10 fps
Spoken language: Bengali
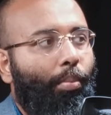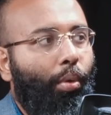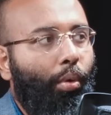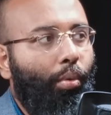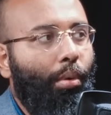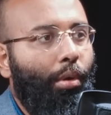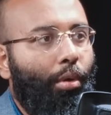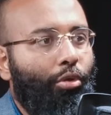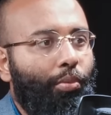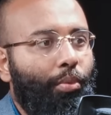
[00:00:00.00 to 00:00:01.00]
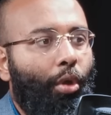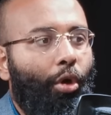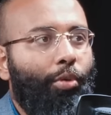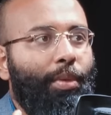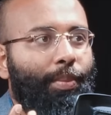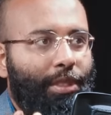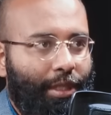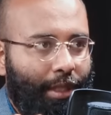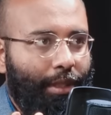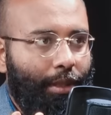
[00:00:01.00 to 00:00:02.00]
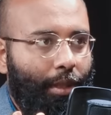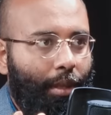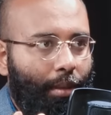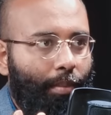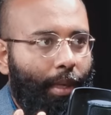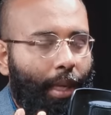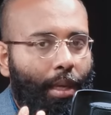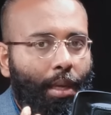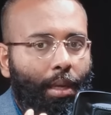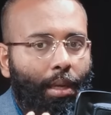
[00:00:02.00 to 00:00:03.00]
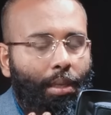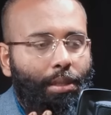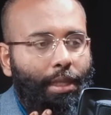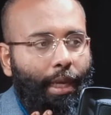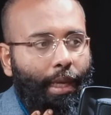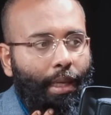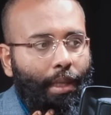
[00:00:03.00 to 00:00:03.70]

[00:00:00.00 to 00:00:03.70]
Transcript: ভুল রকম ধর্মে বিশ্বাস মানে যে